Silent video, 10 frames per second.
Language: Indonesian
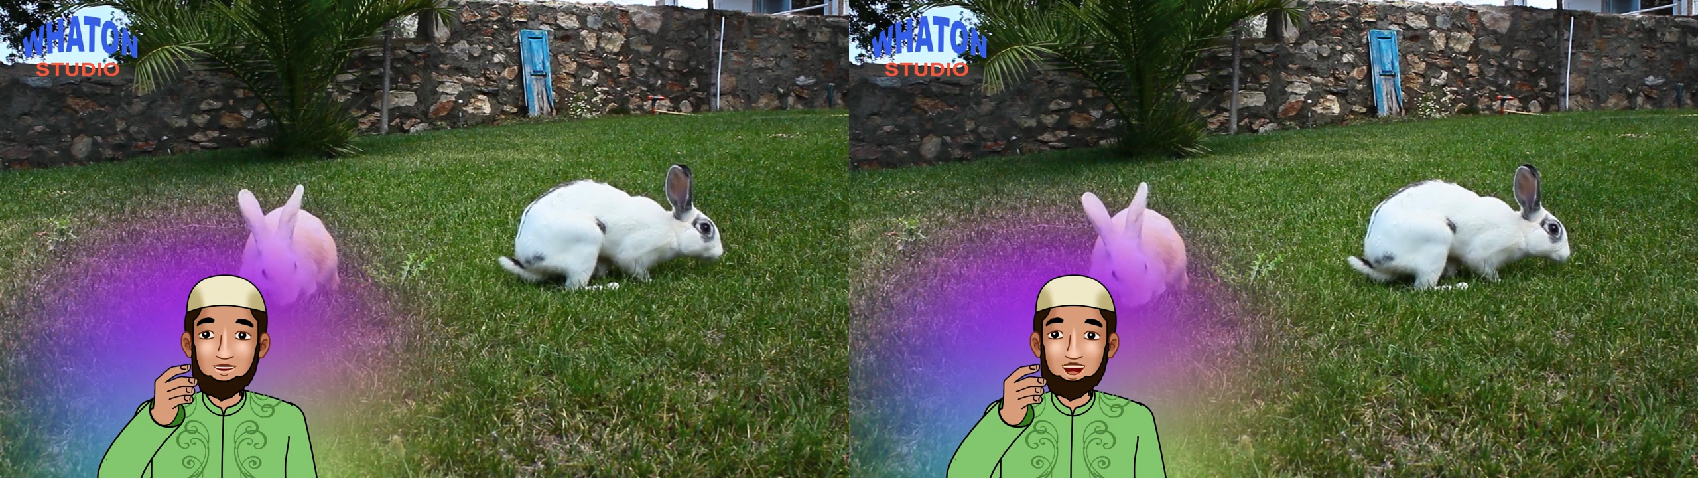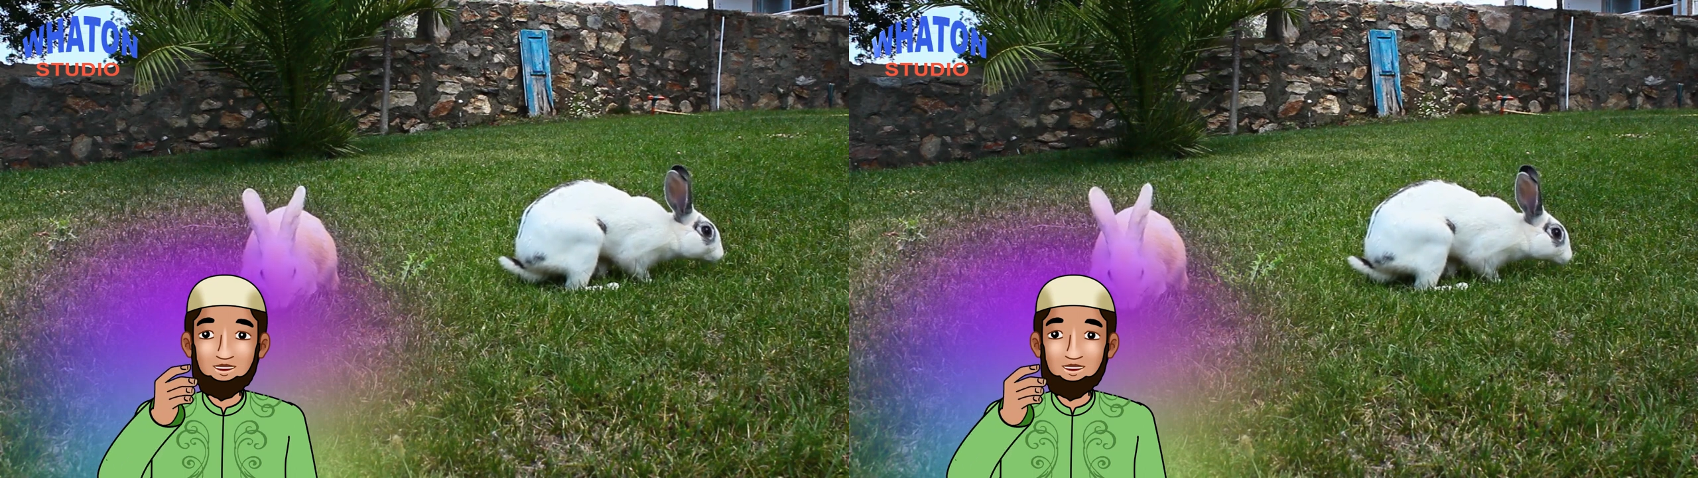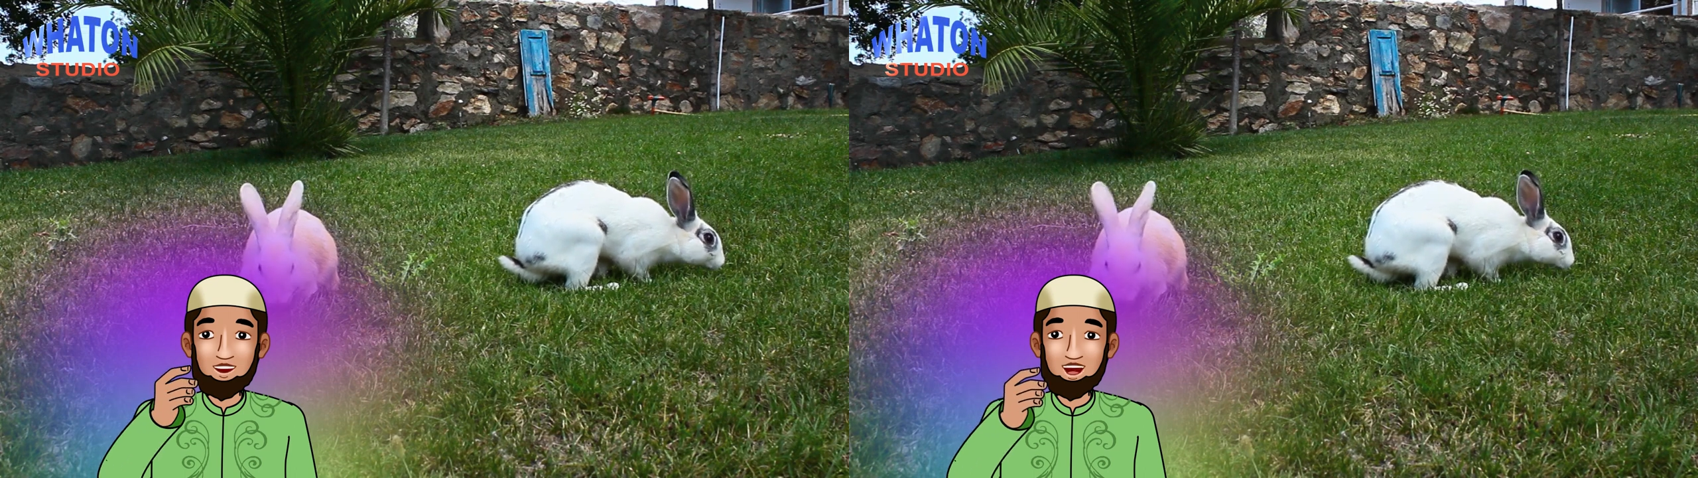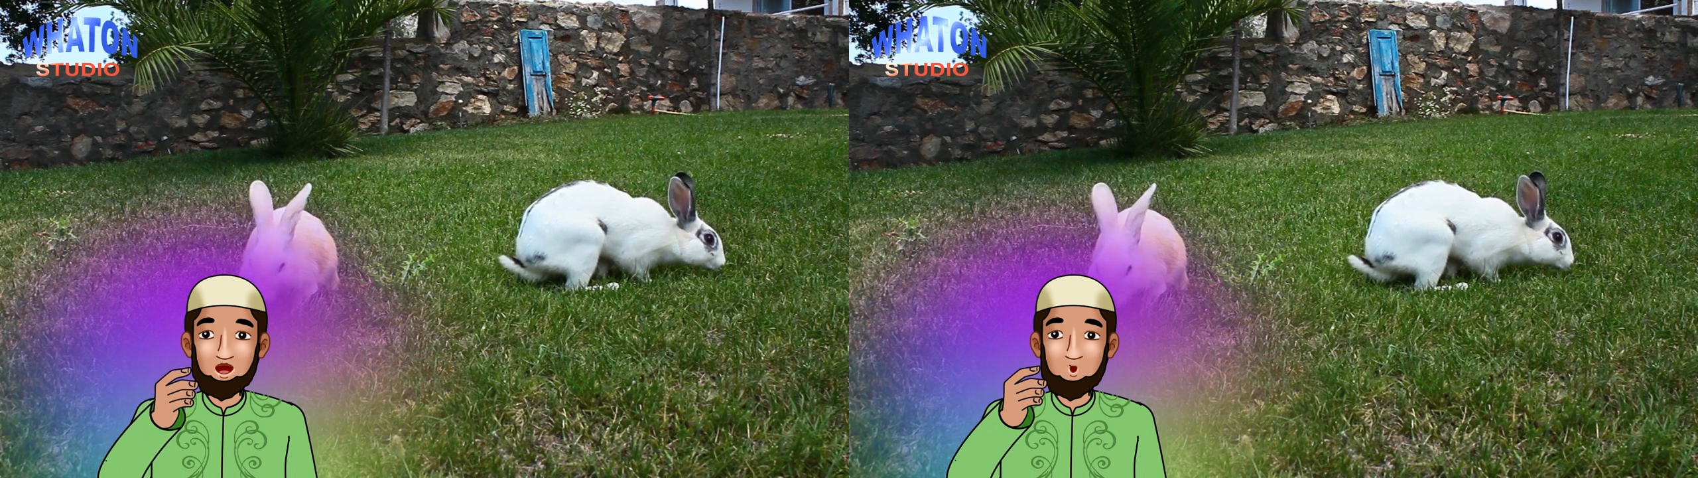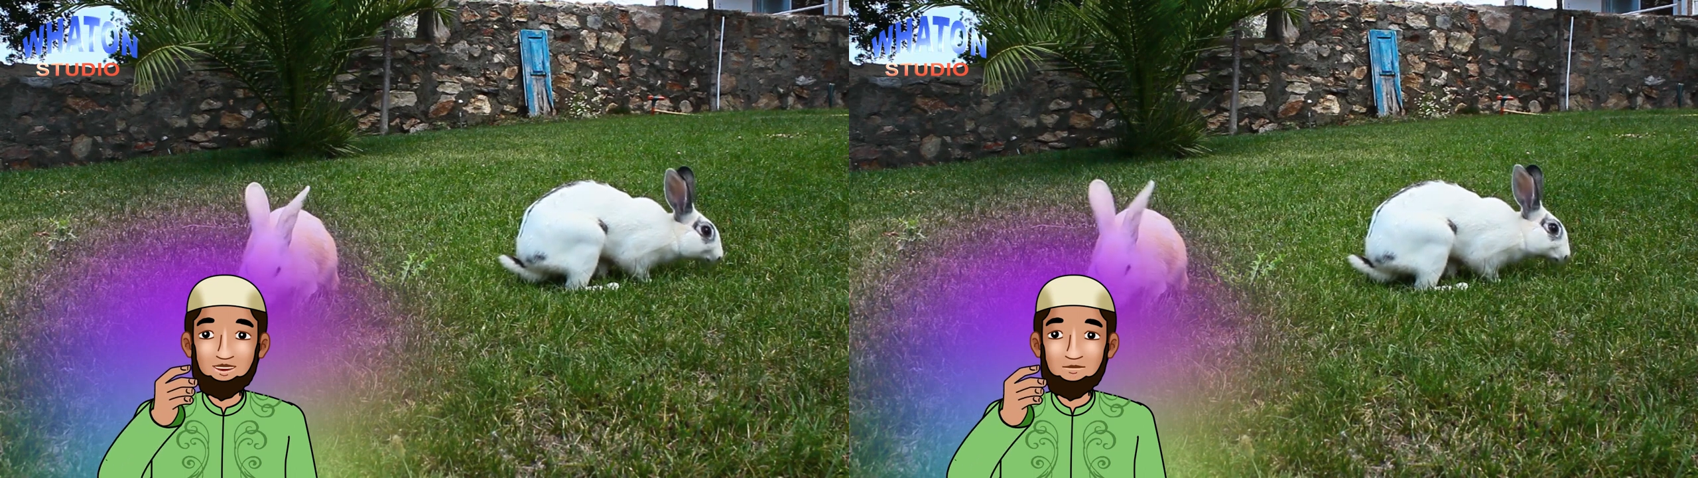dan ini
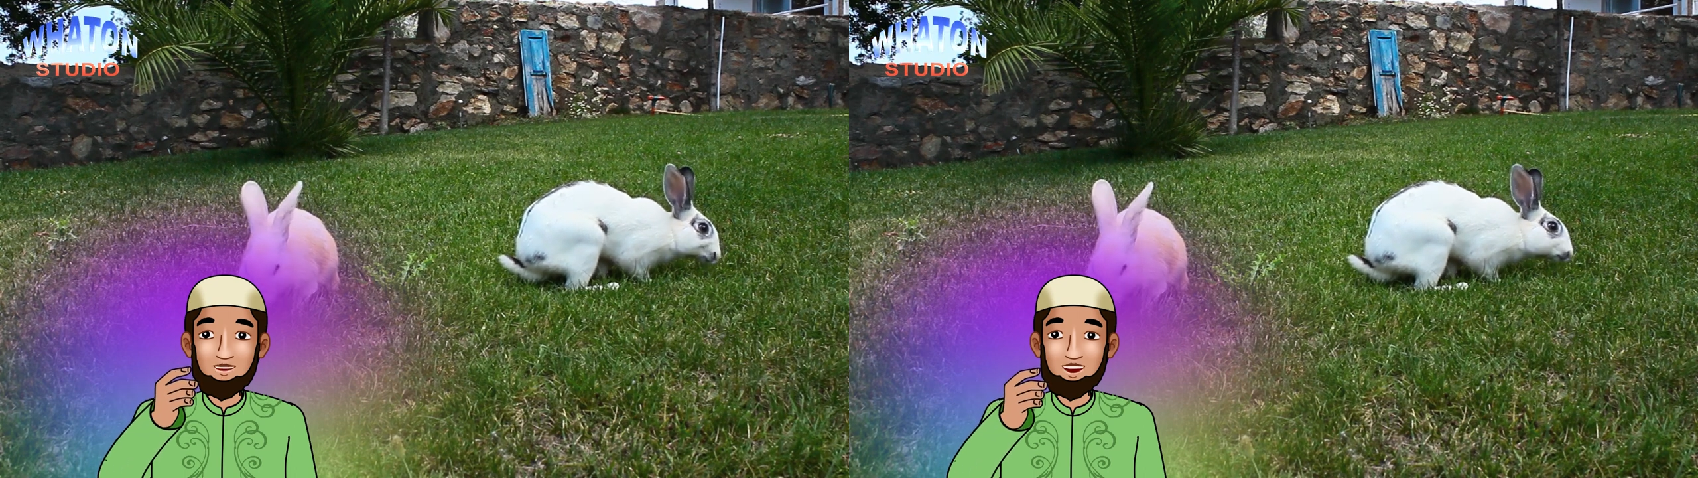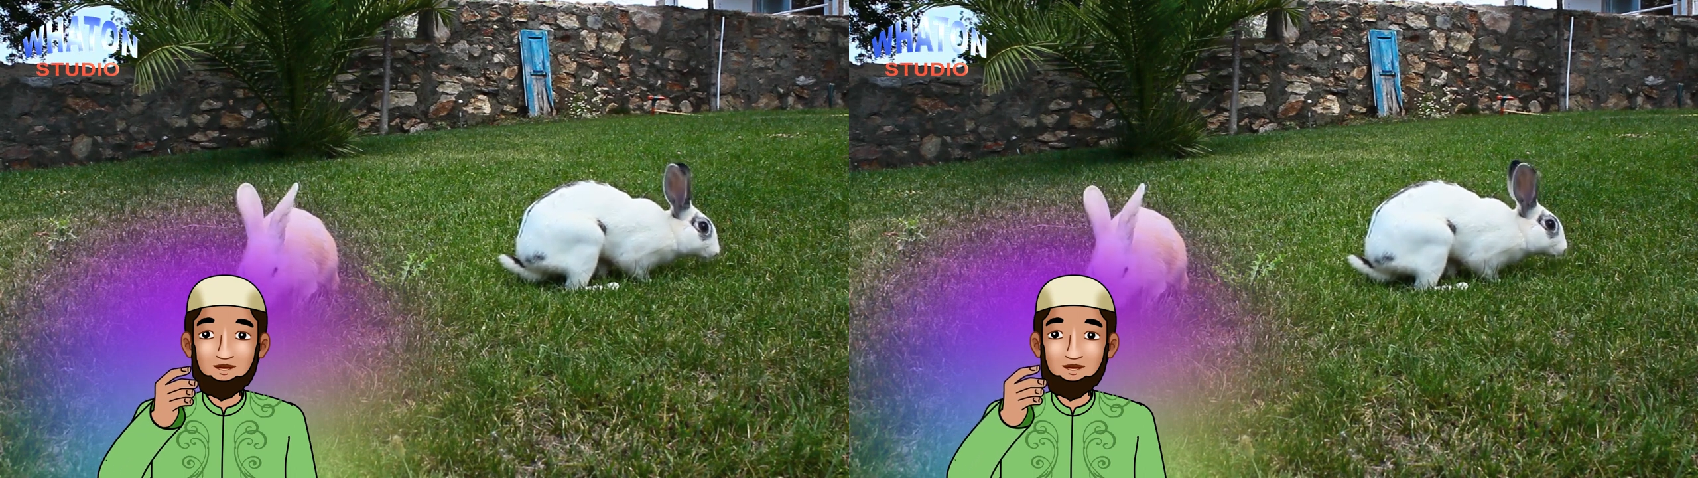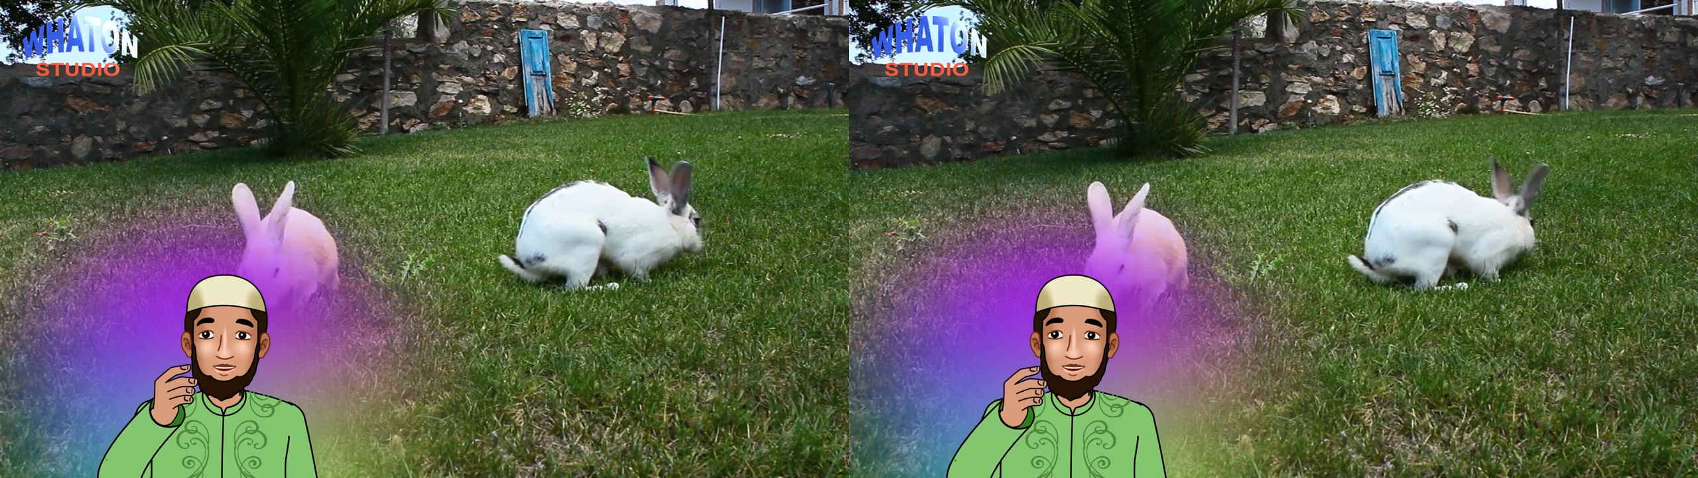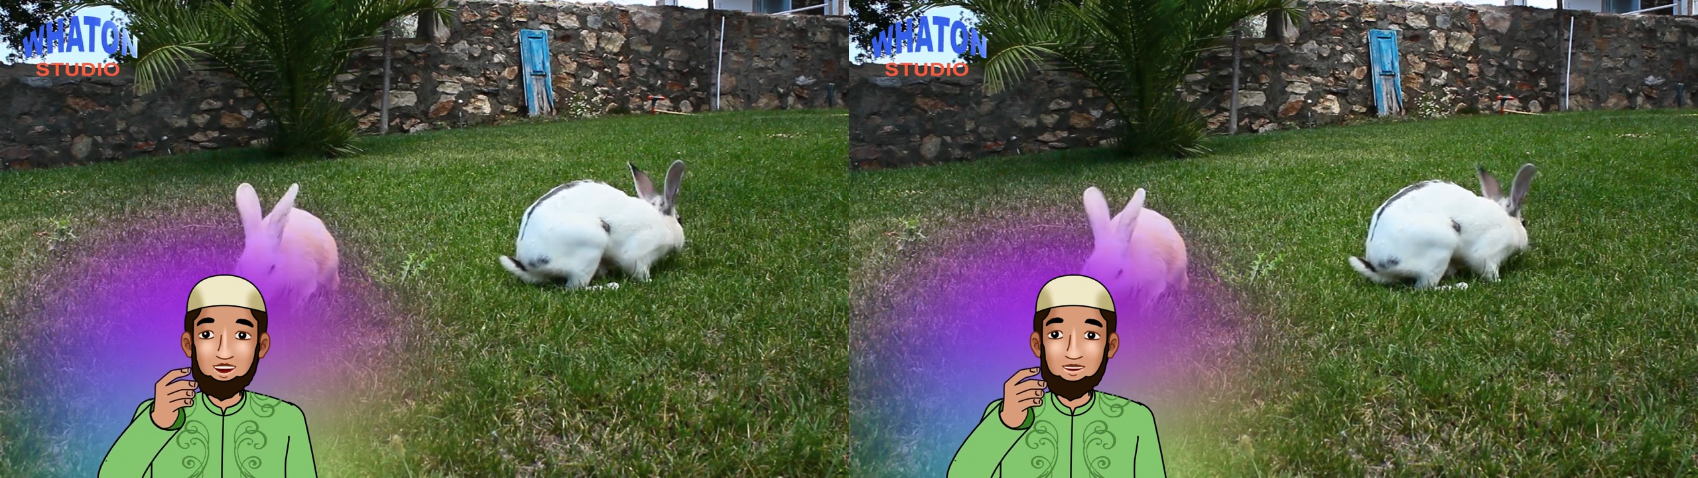merupakan pendapat Sa'ad